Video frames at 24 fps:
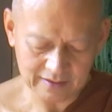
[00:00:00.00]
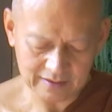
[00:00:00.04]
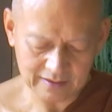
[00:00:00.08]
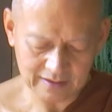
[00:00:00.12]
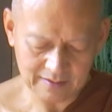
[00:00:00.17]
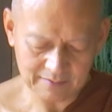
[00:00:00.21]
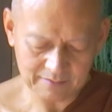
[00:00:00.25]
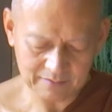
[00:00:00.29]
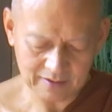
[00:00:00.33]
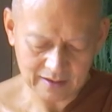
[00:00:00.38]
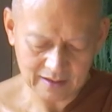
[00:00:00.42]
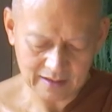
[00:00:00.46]
ท่า
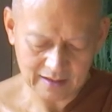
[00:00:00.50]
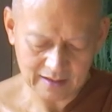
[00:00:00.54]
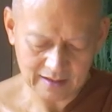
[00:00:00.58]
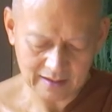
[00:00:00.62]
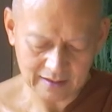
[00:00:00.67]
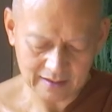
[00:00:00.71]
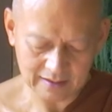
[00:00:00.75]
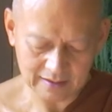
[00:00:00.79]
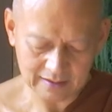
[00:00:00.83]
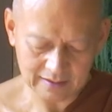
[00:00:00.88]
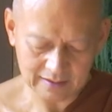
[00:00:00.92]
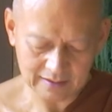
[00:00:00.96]
มกลาง
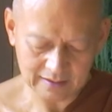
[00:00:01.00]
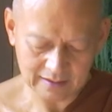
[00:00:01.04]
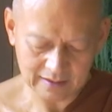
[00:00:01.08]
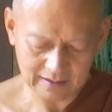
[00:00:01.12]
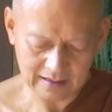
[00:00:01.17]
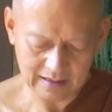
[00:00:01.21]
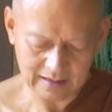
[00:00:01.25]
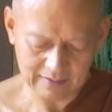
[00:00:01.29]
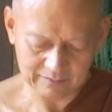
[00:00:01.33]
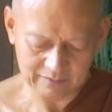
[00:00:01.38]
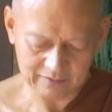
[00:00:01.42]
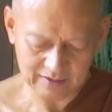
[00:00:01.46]

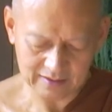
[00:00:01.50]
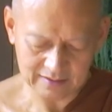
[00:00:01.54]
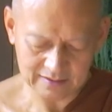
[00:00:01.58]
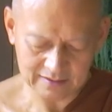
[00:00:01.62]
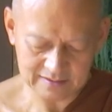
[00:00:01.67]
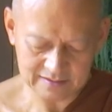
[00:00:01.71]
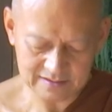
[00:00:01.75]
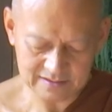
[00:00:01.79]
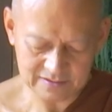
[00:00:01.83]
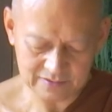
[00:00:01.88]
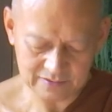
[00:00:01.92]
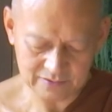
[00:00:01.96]
งามในที่
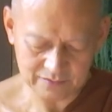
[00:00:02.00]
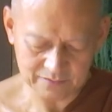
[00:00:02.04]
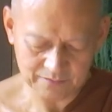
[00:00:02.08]
สุด